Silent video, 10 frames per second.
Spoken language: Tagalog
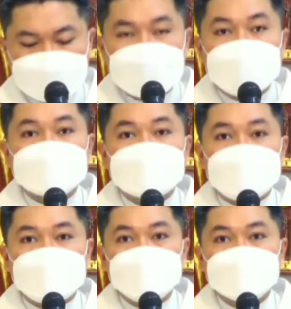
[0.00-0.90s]
At
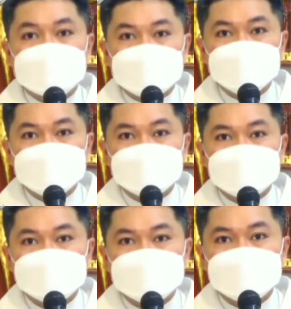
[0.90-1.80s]
dahil doon,
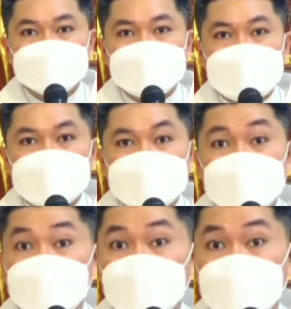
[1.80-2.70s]

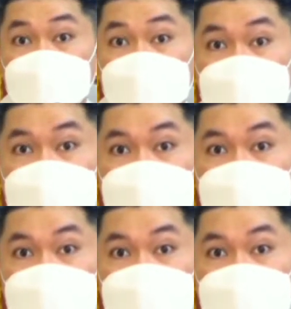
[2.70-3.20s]
nagbunga